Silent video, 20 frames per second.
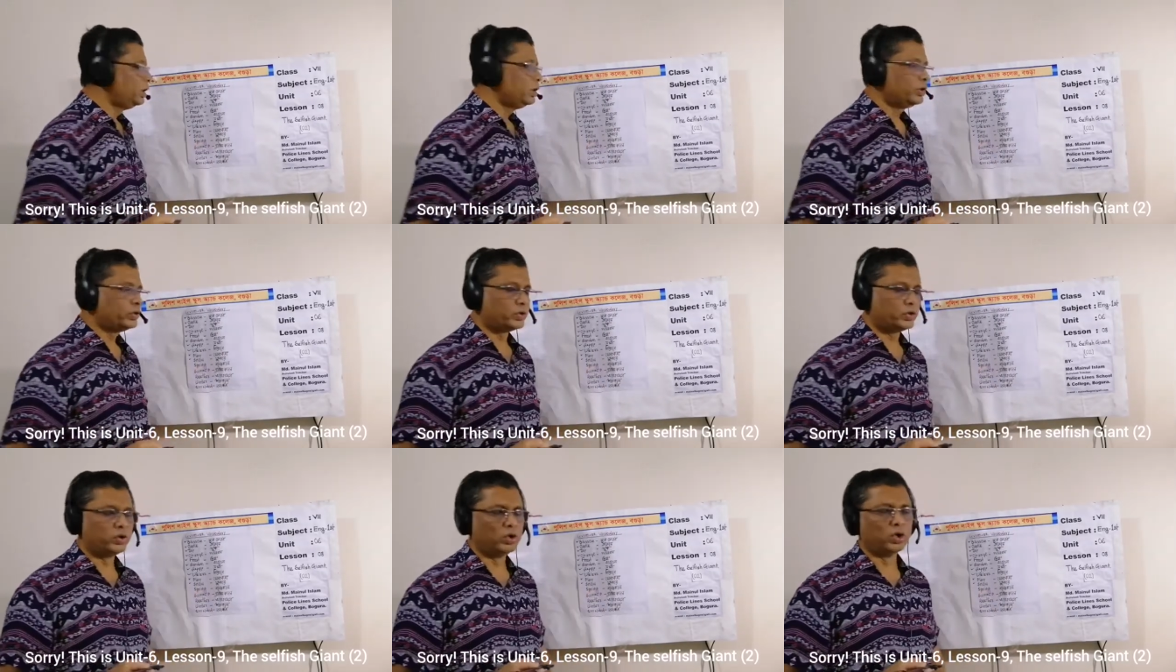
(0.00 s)

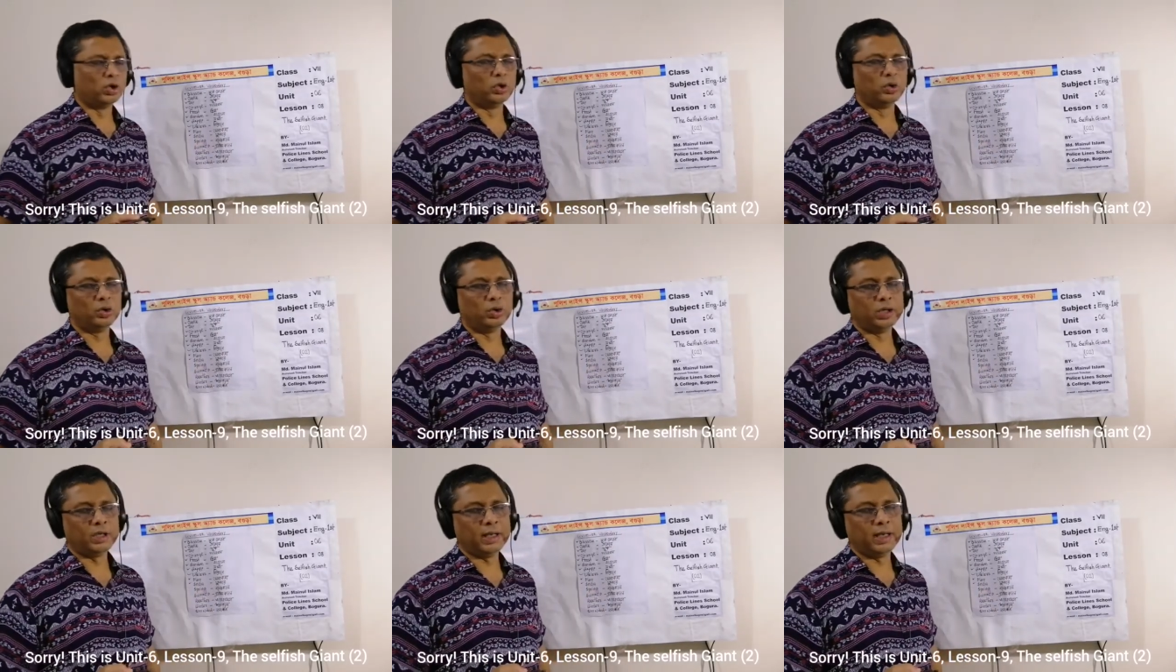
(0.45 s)
স্নো
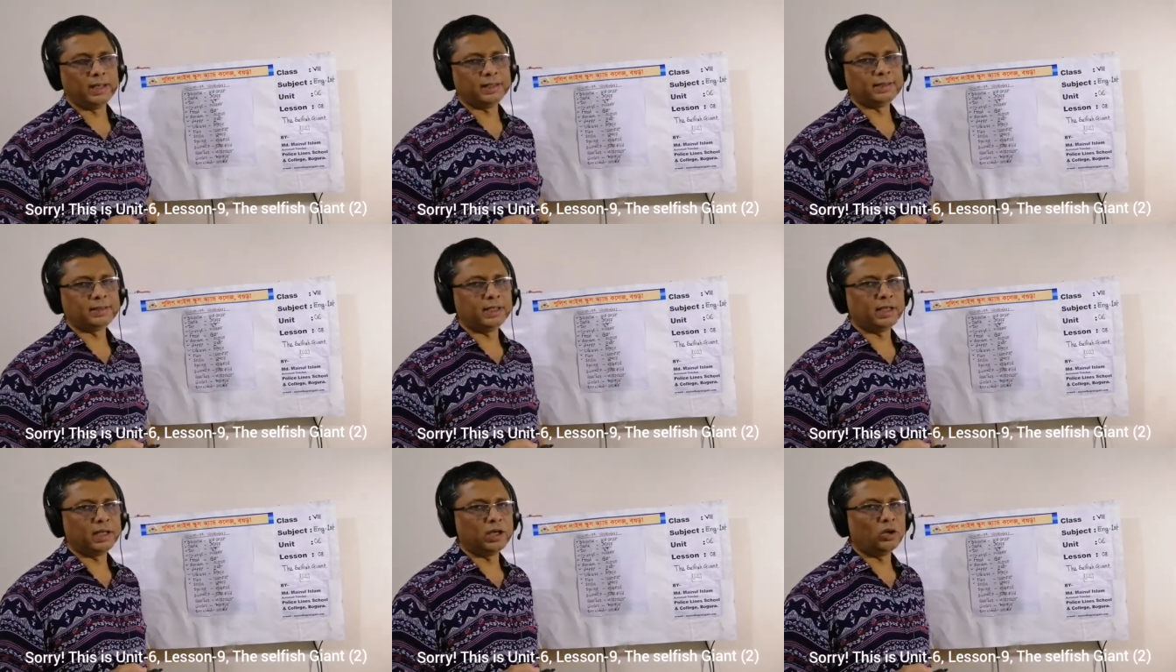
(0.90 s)

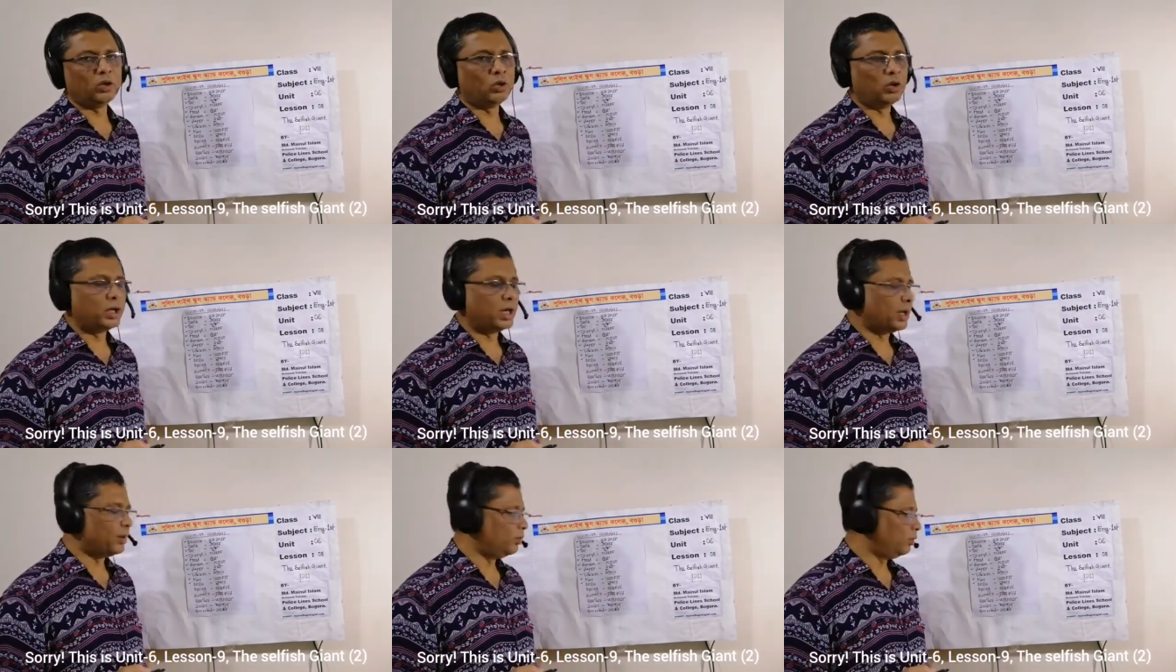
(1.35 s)
এস এন ও
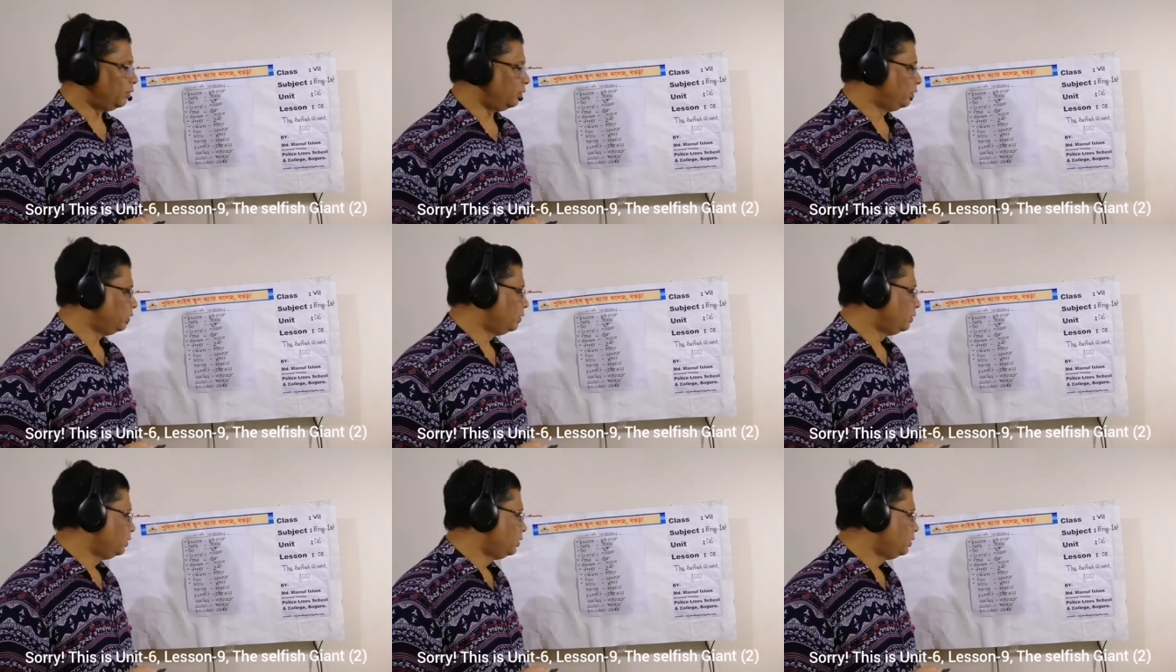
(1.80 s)
ডাব্লু